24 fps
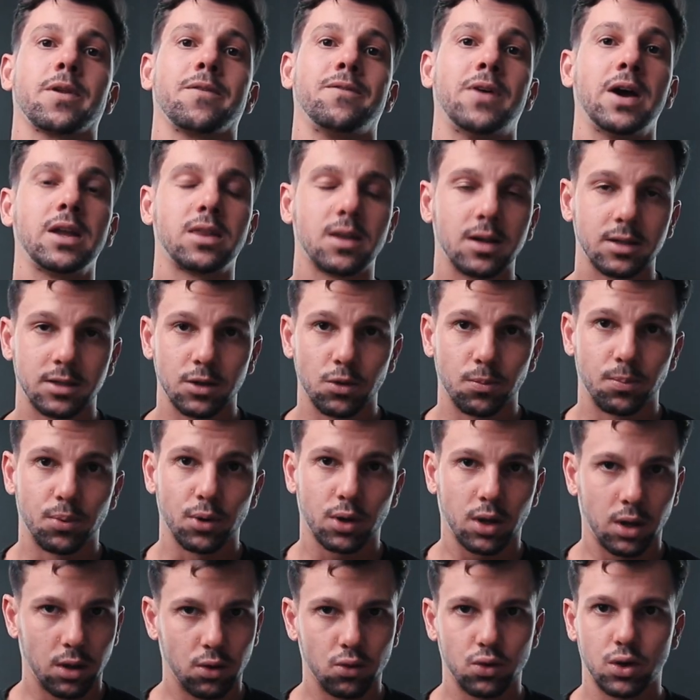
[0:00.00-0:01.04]
vai trazer um
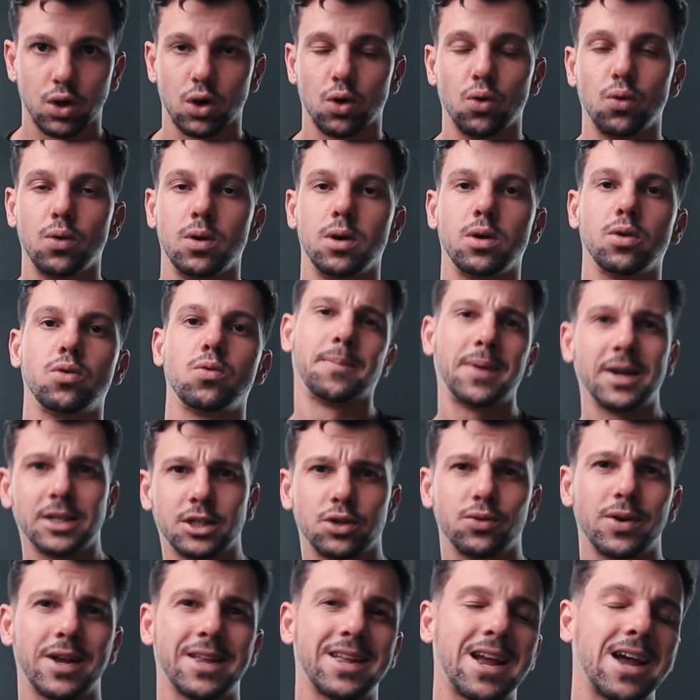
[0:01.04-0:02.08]
pouquinho de ruído, mas
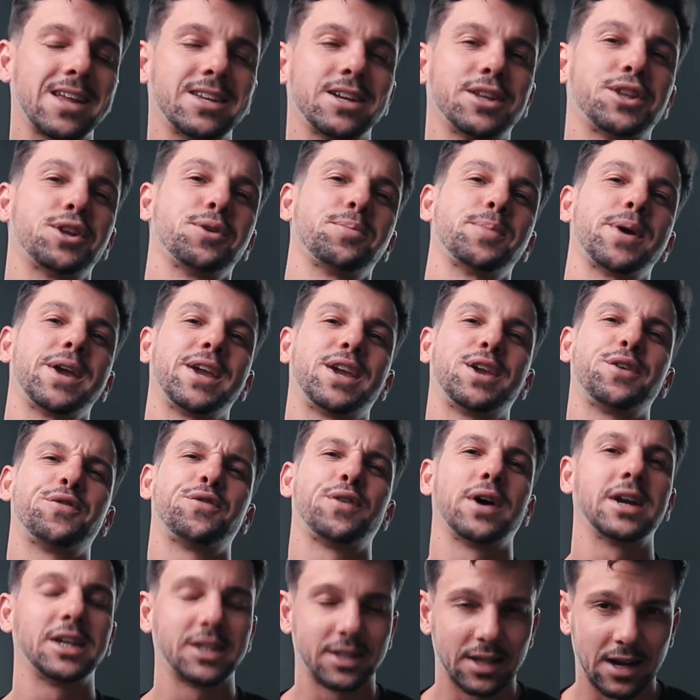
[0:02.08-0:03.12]
não é nada também que
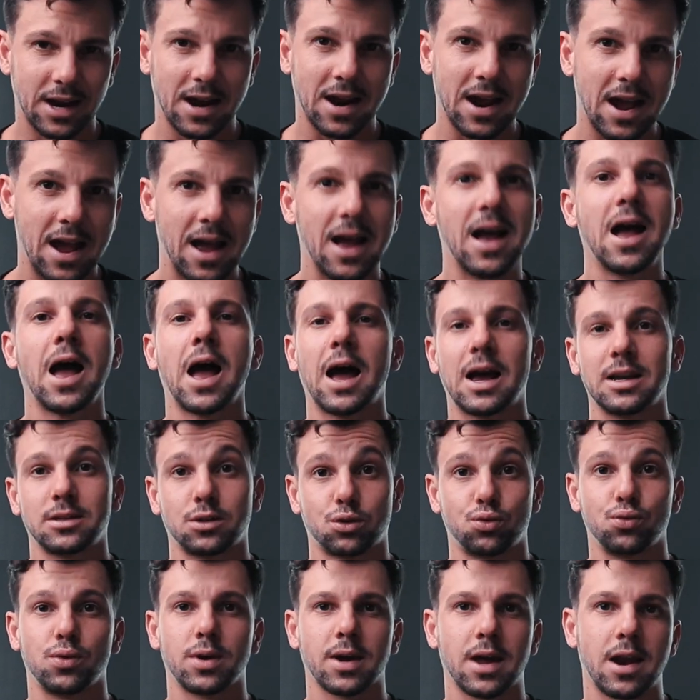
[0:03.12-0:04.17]
vai estragar a
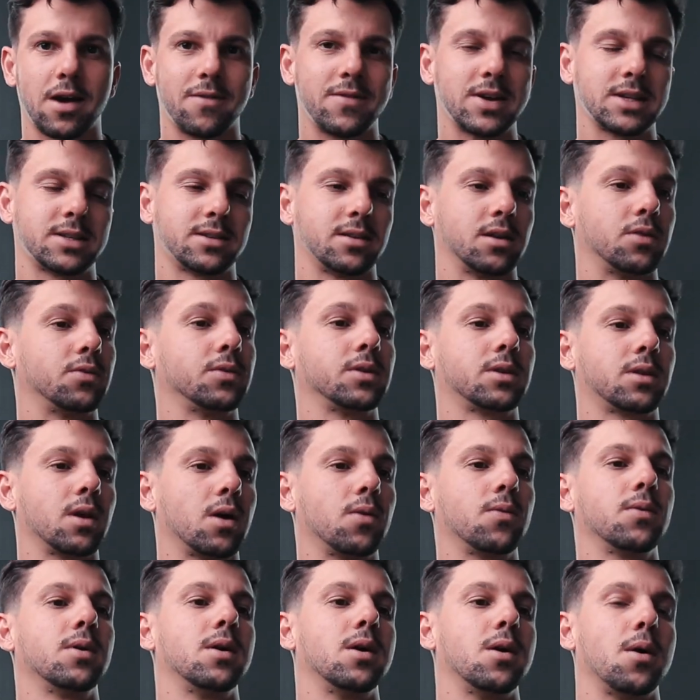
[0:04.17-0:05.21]
sua gravação.
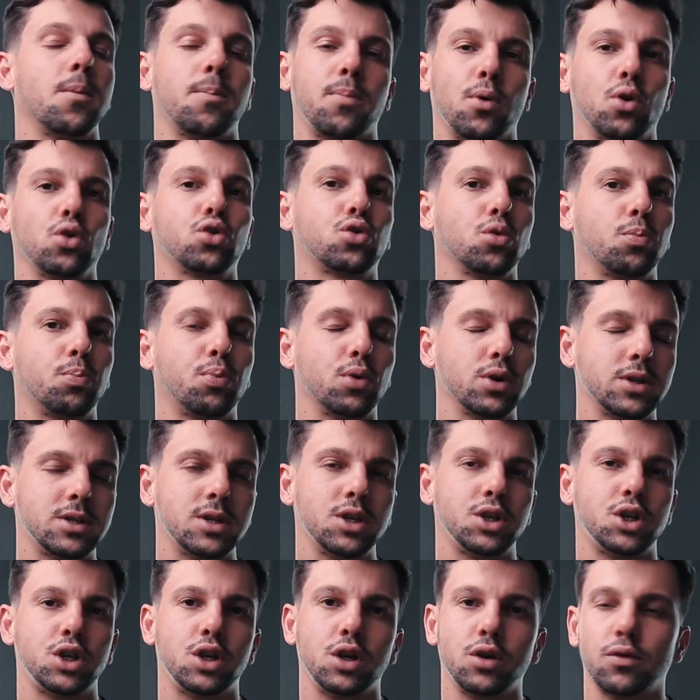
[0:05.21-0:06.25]
Então, ponto
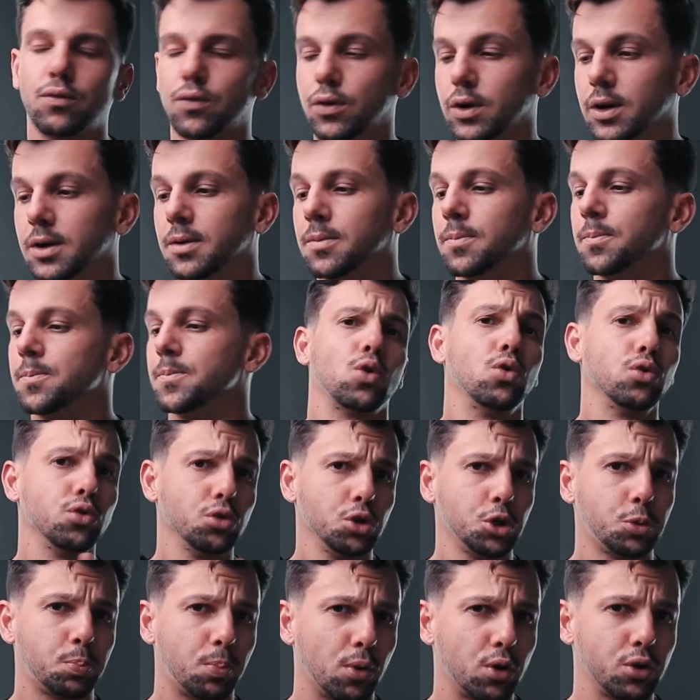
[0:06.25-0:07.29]
positivo aí. Um
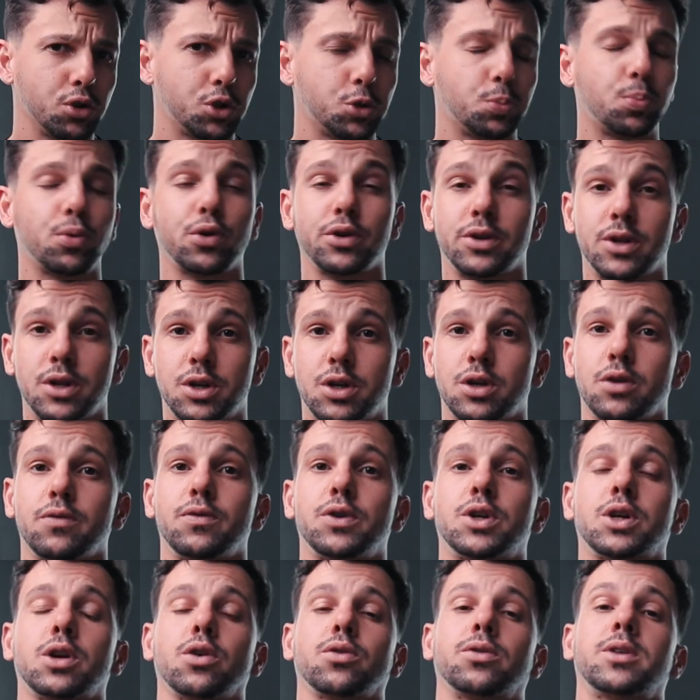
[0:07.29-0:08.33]
dos pontos
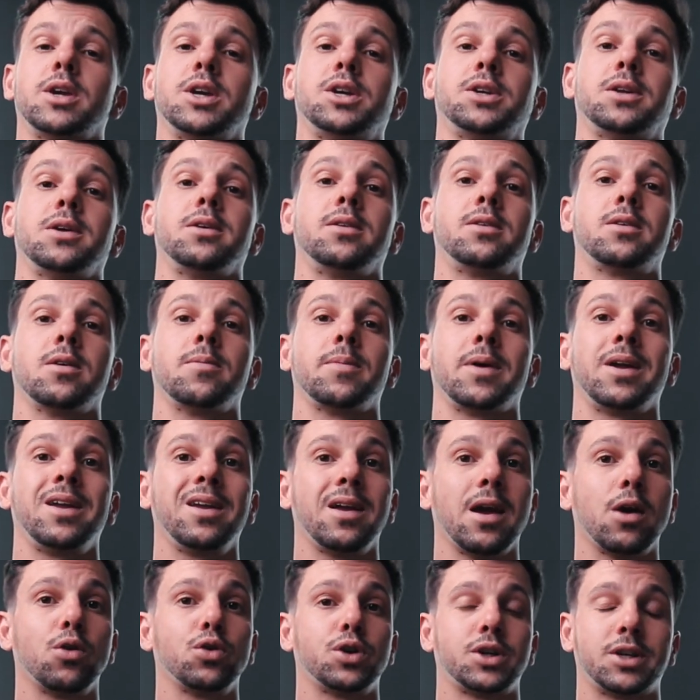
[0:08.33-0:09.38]
positivos que eu testei também
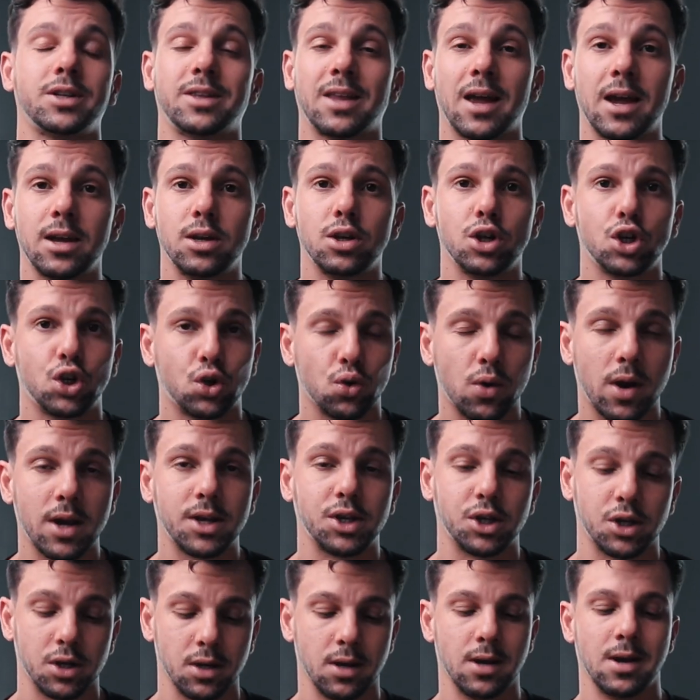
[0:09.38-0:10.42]
é o
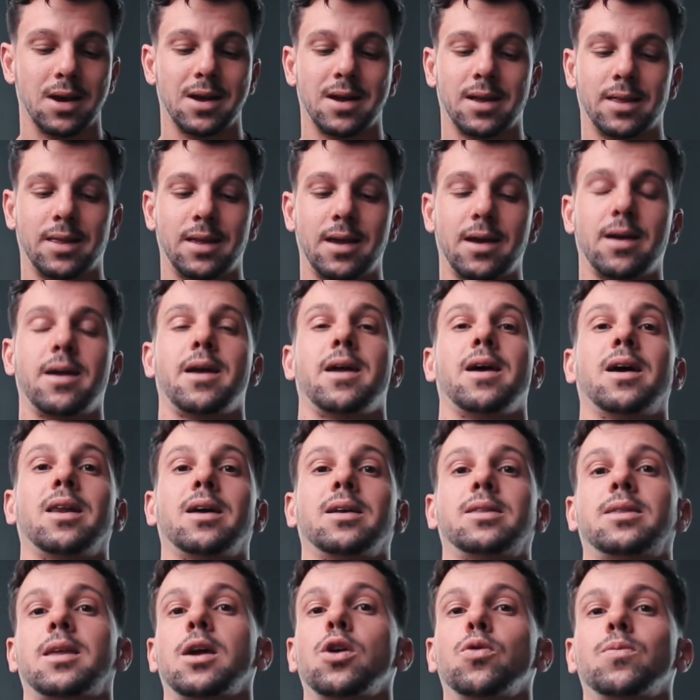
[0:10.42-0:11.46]
steadshot. Né?
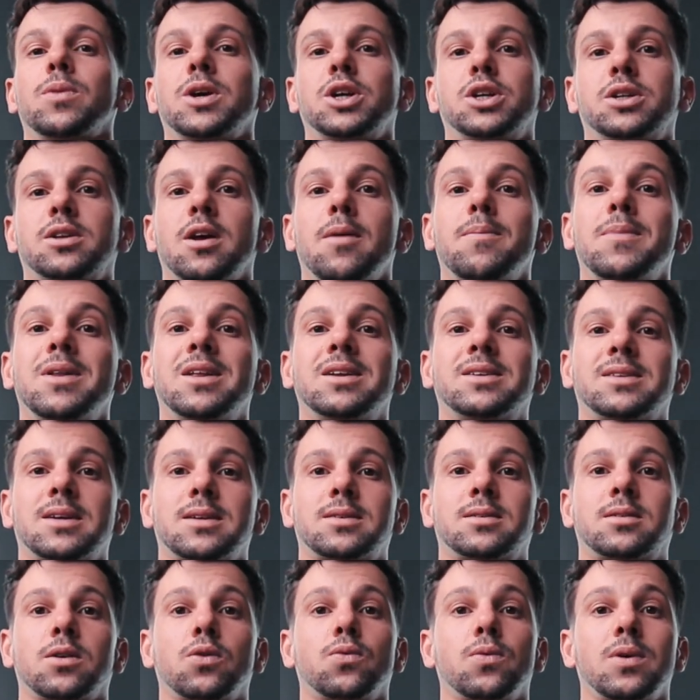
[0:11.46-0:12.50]
Ela tem uma
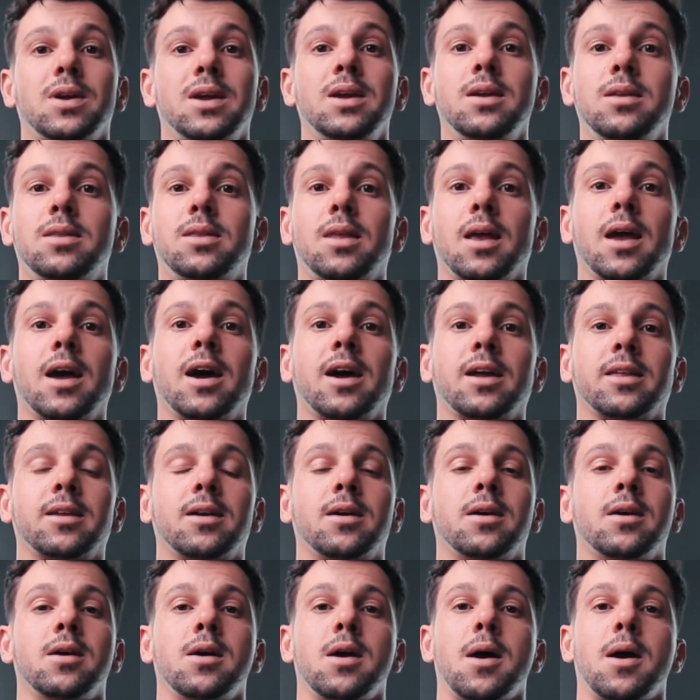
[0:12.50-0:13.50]
estabilização interna,